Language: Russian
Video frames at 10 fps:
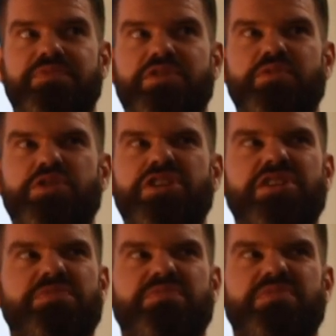
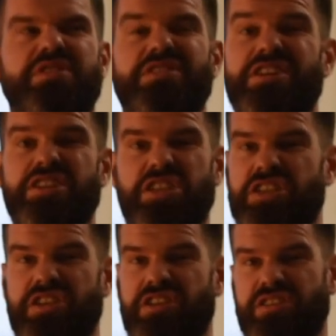звучать
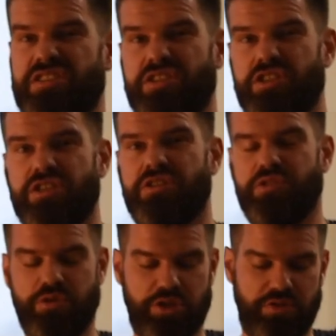иначе, и это совершенно
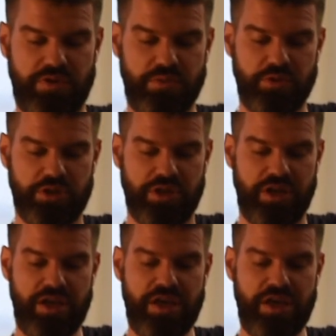не то, что вам нужно